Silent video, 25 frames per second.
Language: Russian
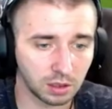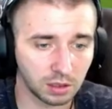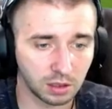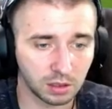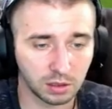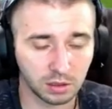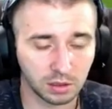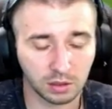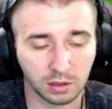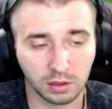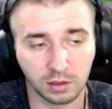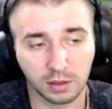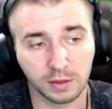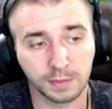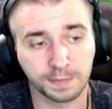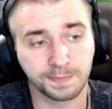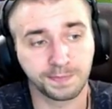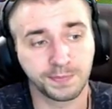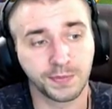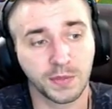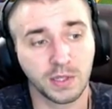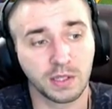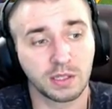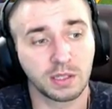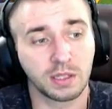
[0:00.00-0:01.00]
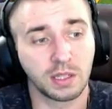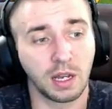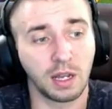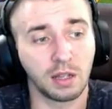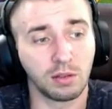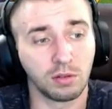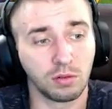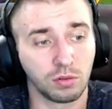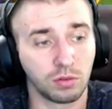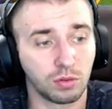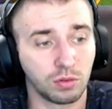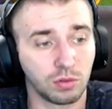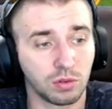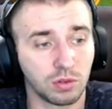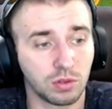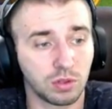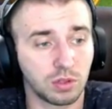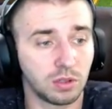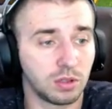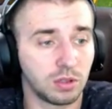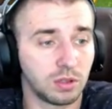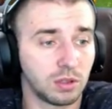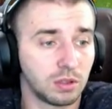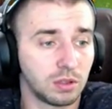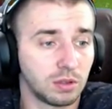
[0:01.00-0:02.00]
к стану, то
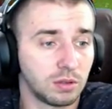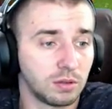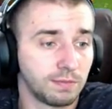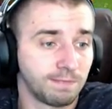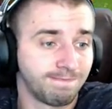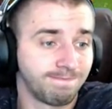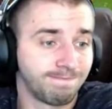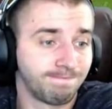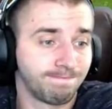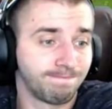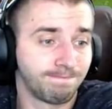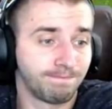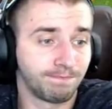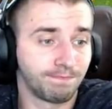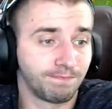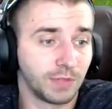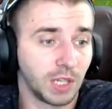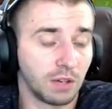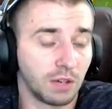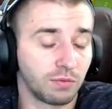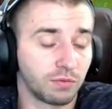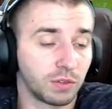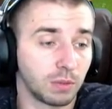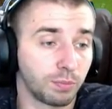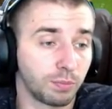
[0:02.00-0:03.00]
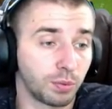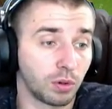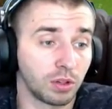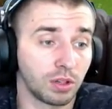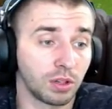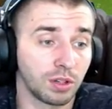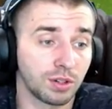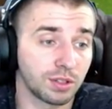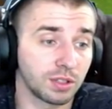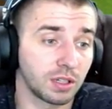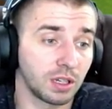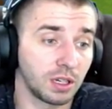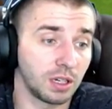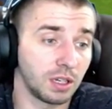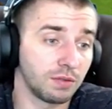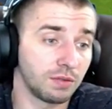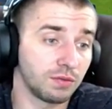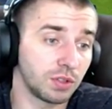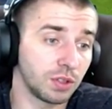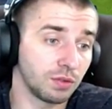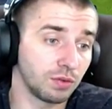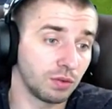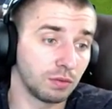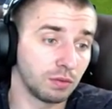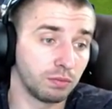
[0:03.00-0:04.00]
есть автопрокер, скорее
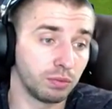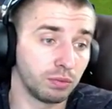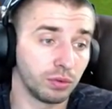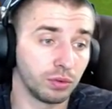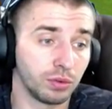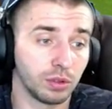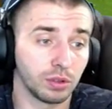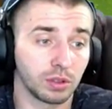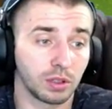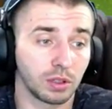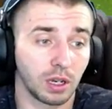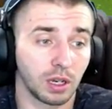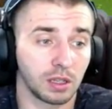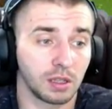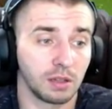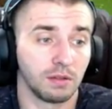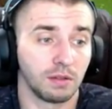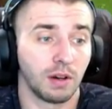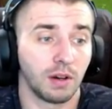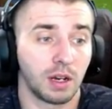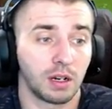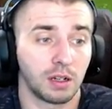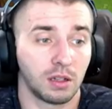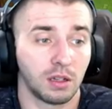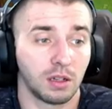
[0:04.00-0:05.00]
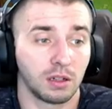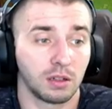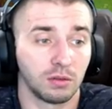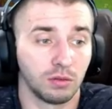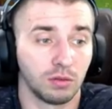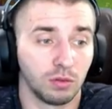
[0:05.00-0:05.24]
всего, будет, как и Варлок.